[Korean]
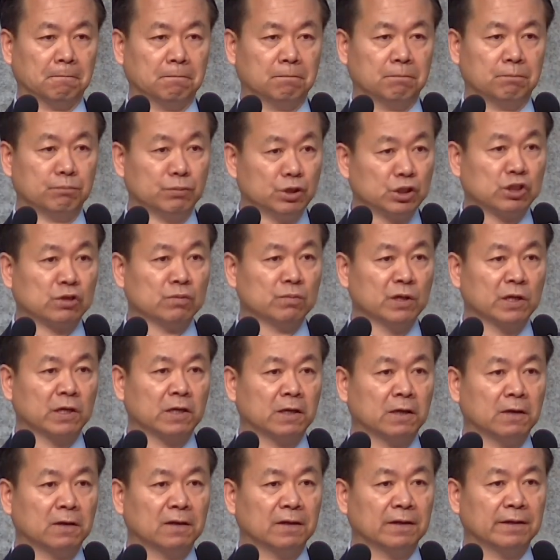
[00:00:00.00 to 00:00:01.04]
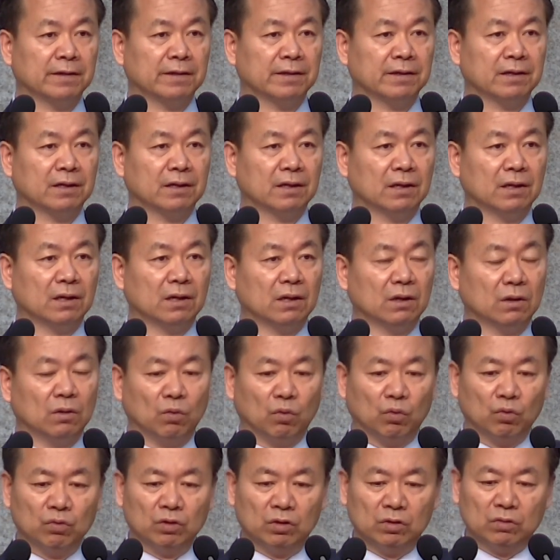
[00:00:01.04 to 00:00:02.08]
믿습니까?
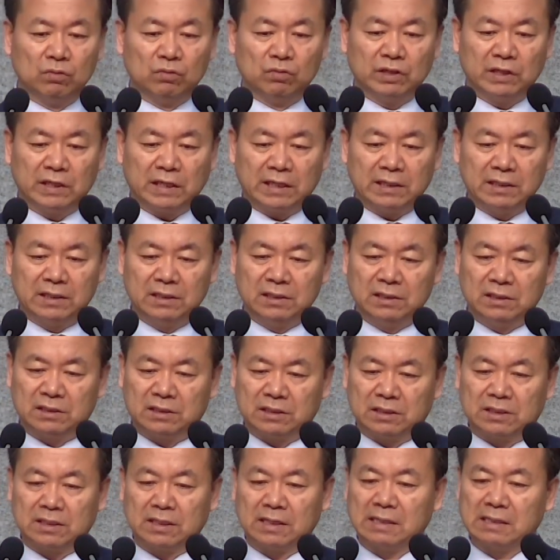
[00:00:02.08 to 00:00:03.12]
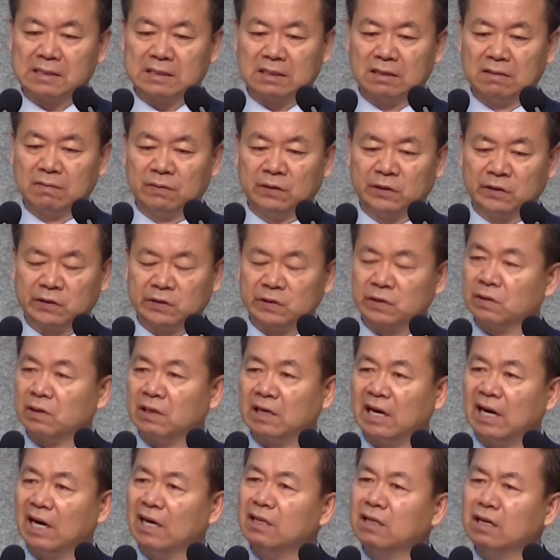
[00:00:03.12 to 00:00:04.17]
오늘 우리가 이 세상을 살면서
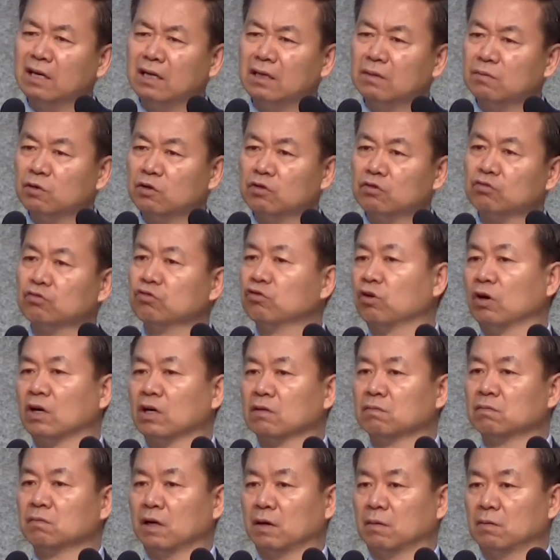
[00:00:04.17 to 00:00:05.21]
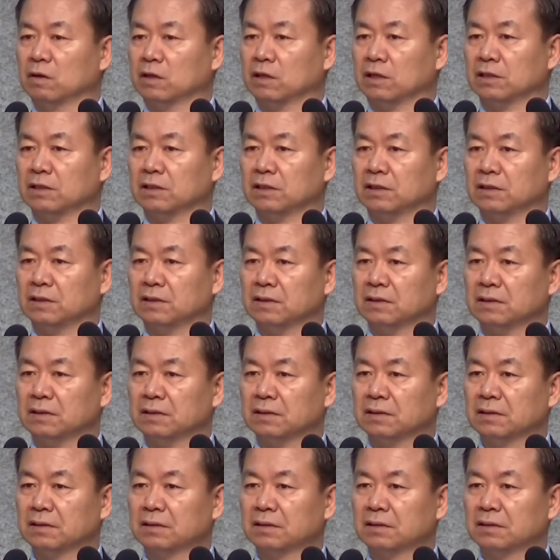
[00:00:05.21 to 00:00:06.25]
하나님을 두려워하는 마음을 가져야 돼요.
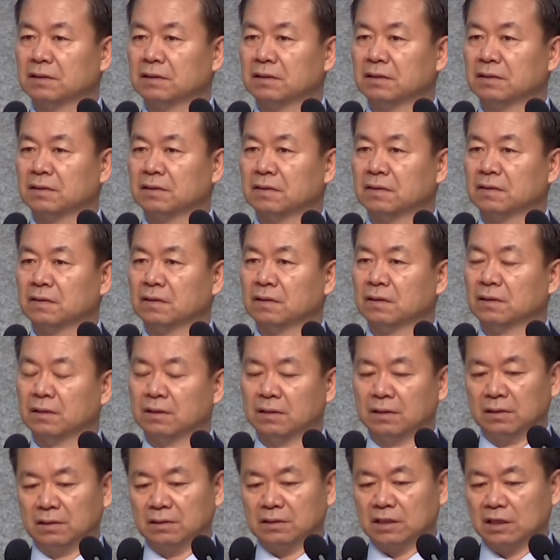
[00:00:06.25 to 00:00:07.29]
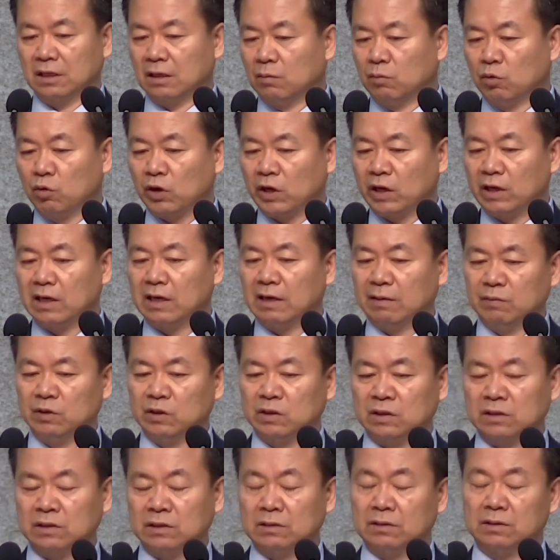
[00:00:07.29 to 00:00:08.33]
제가 목회를
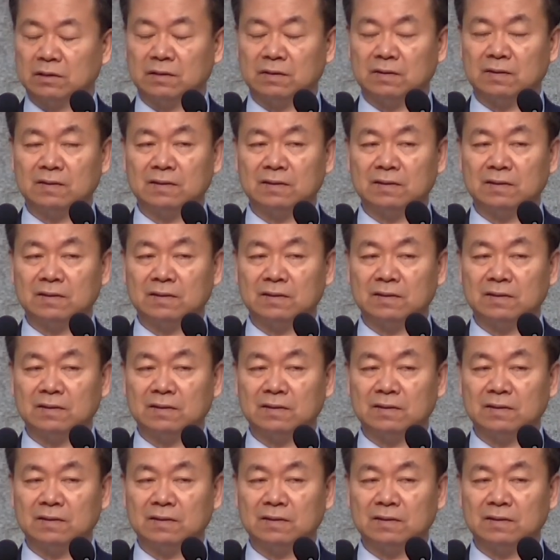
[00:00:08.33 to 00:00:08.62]
하면서